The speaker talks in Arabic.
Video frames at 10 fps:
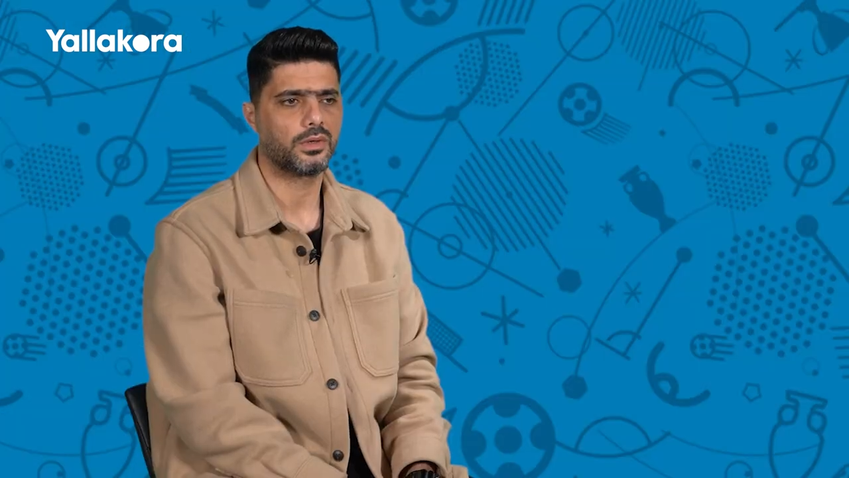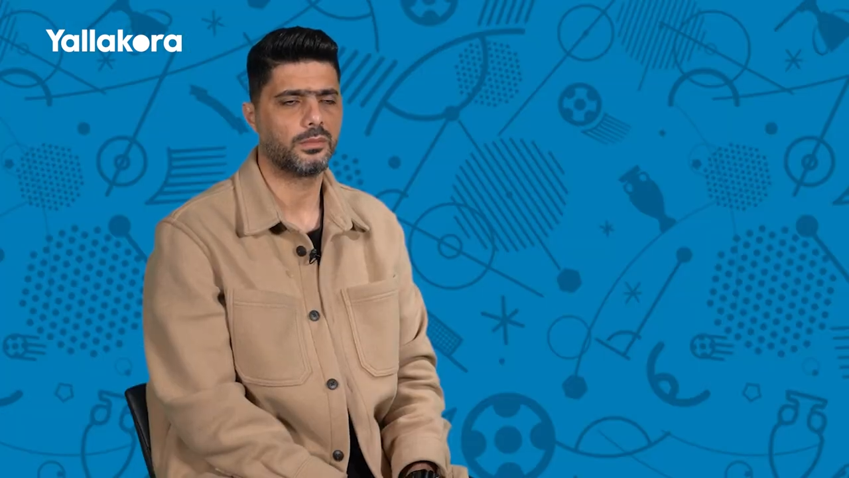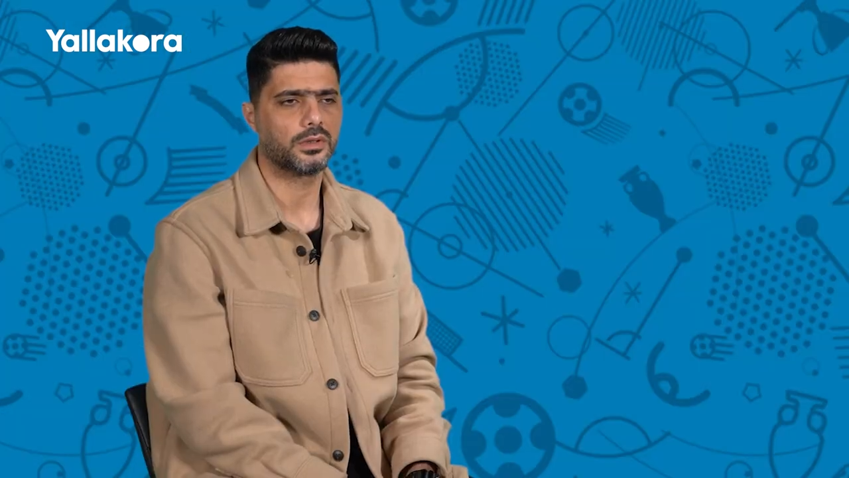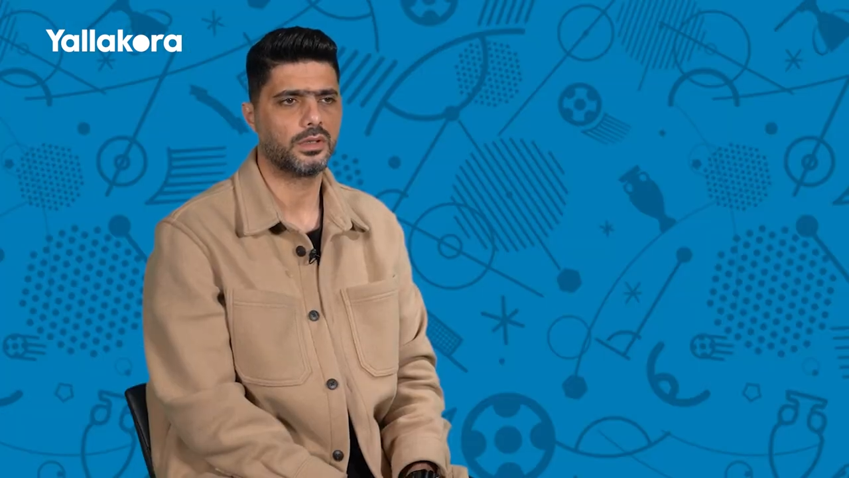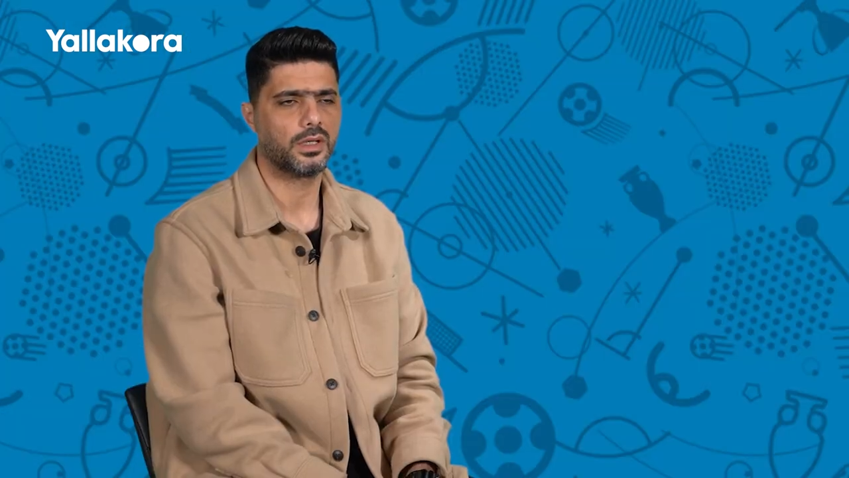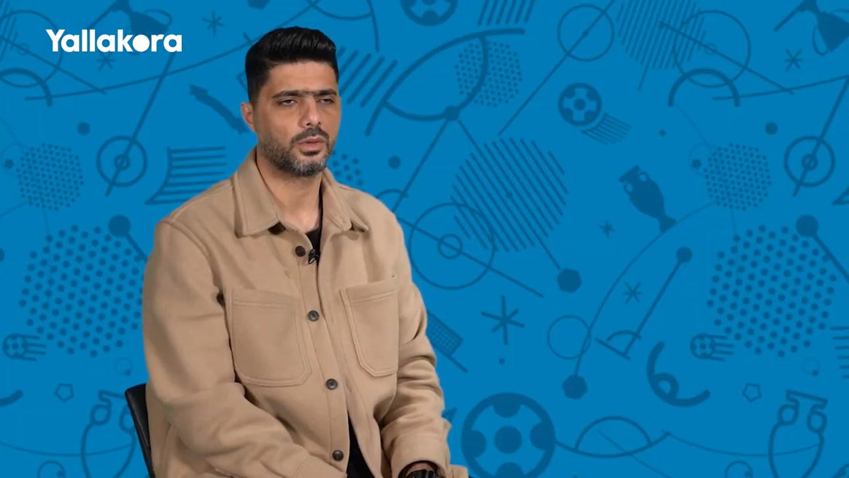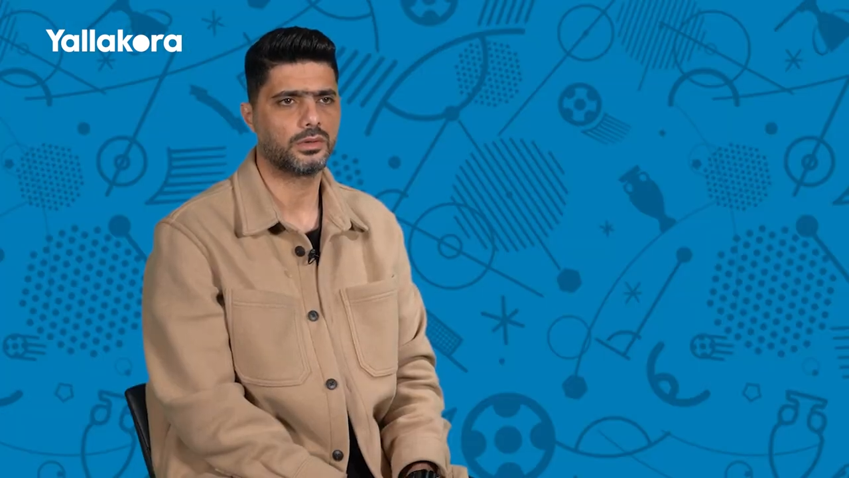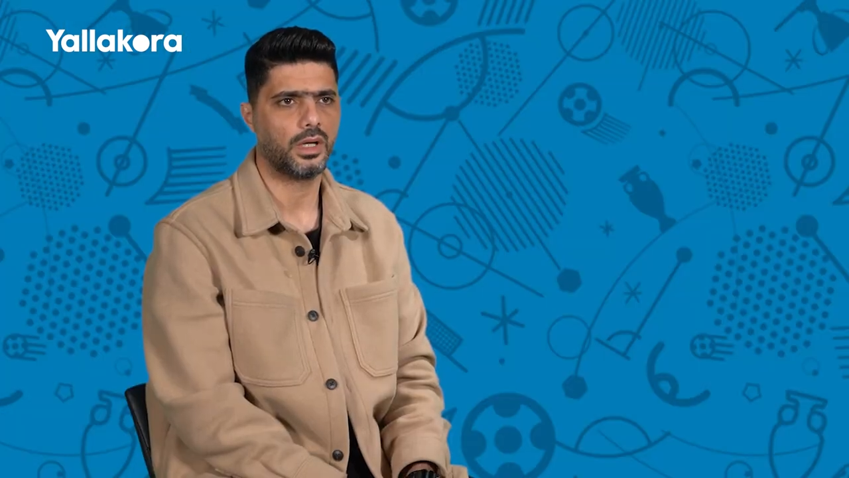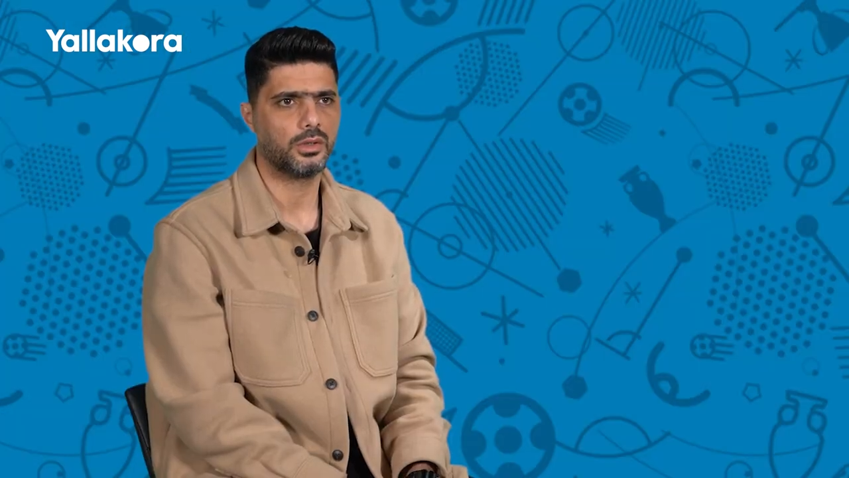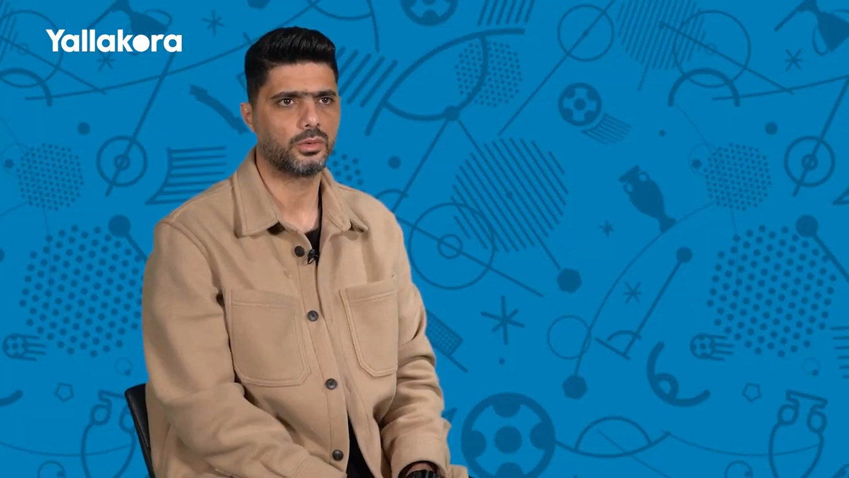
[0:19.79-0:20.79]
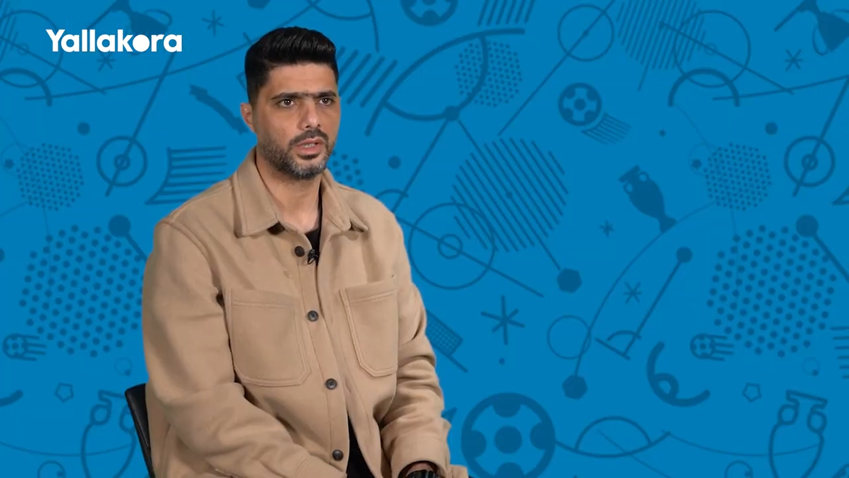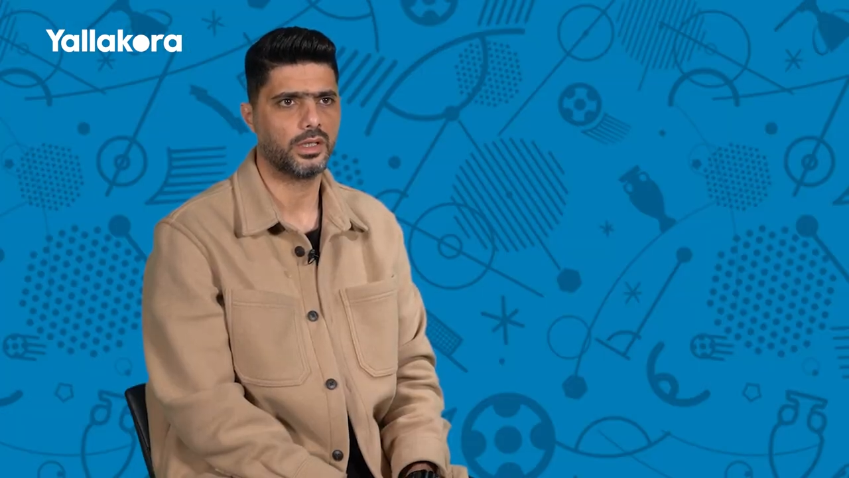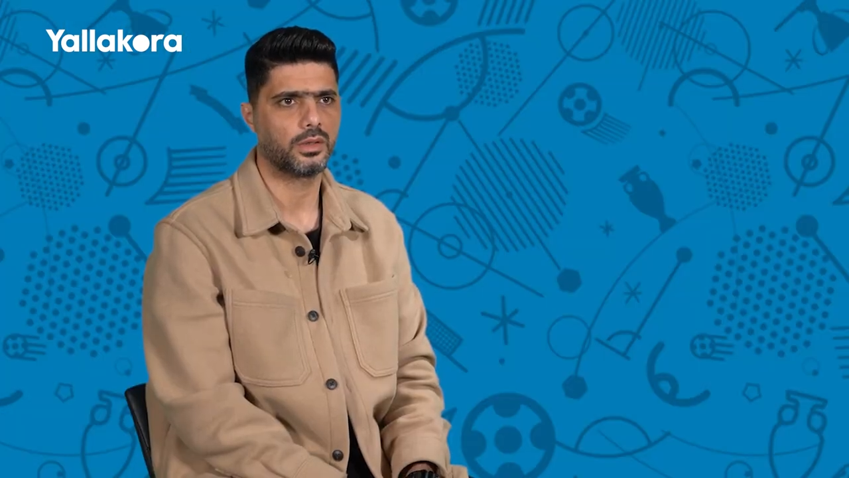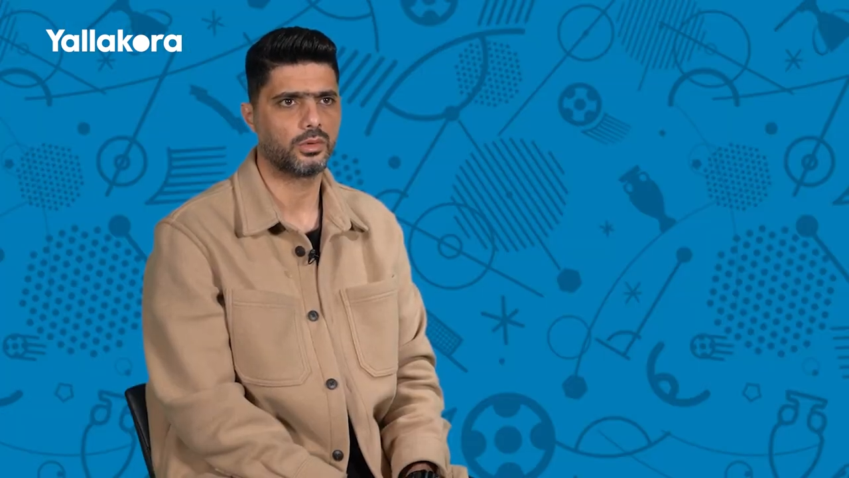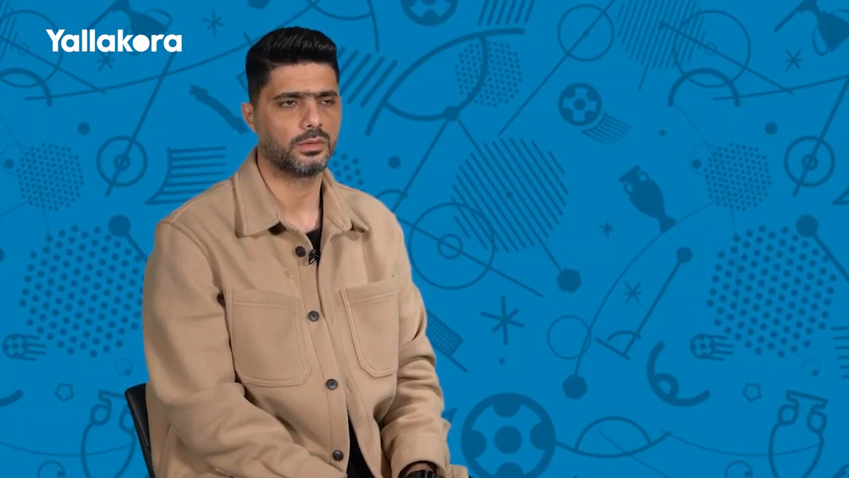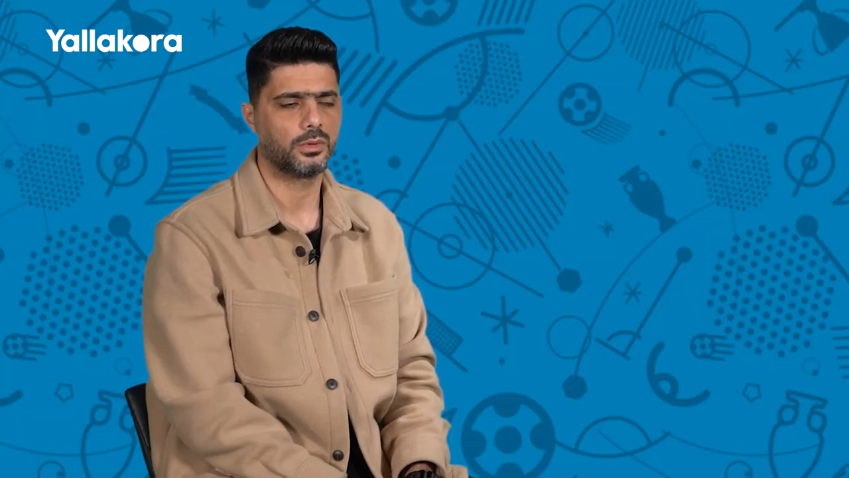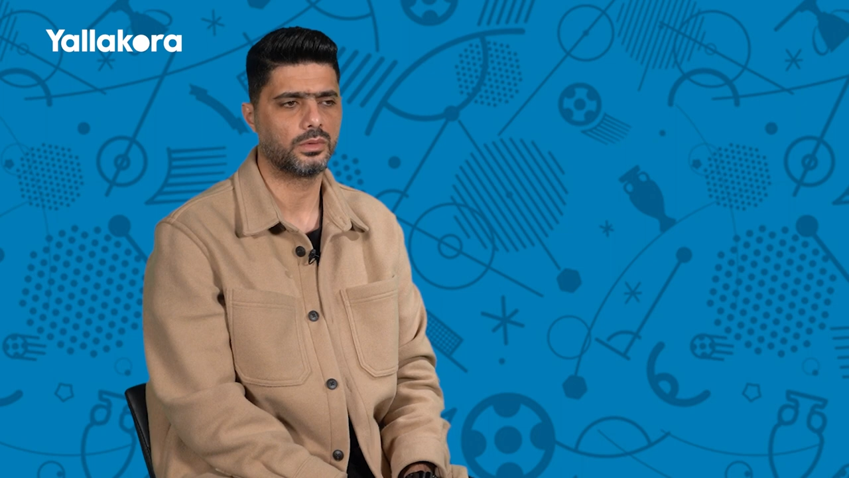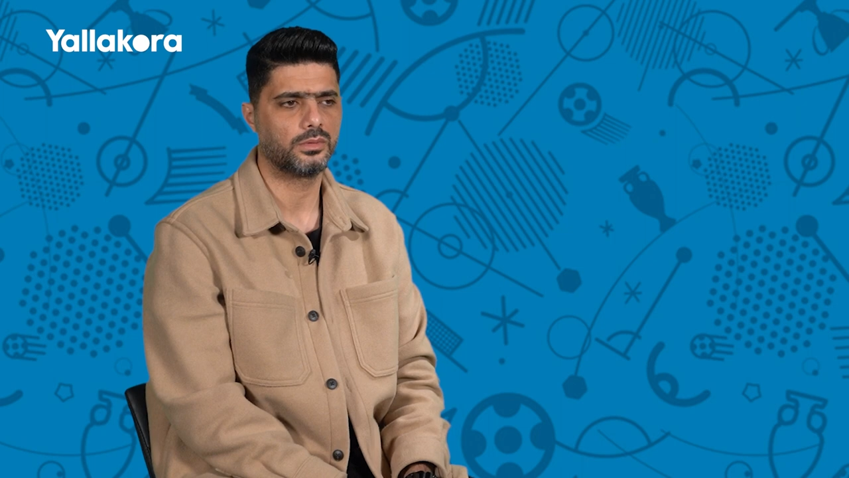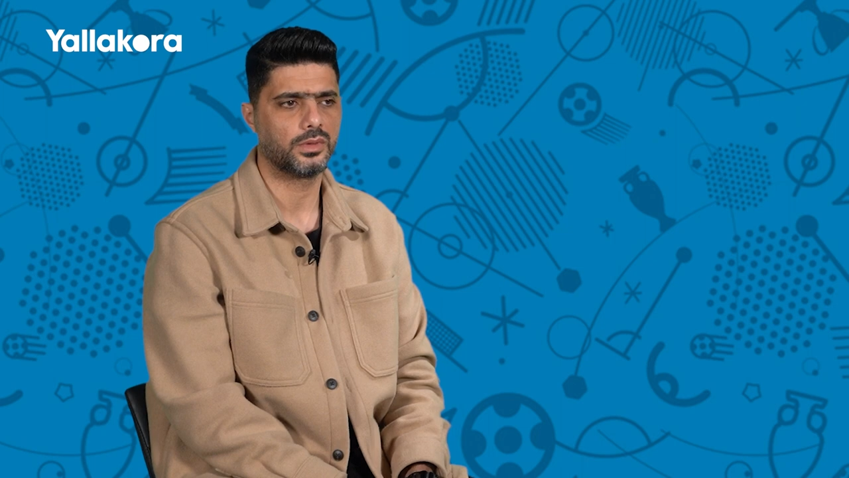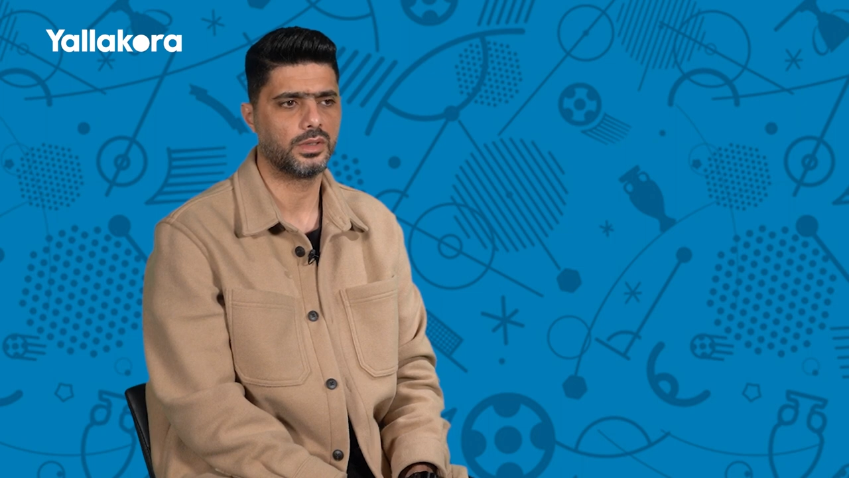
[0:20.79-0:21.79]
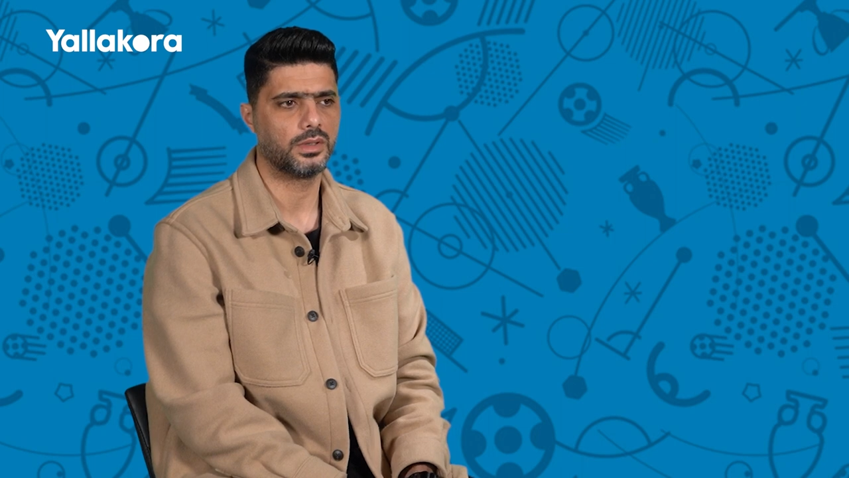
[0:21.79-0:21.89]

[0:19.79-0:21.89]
رمضان انا كنت حاضره يعني انا كنت موجود في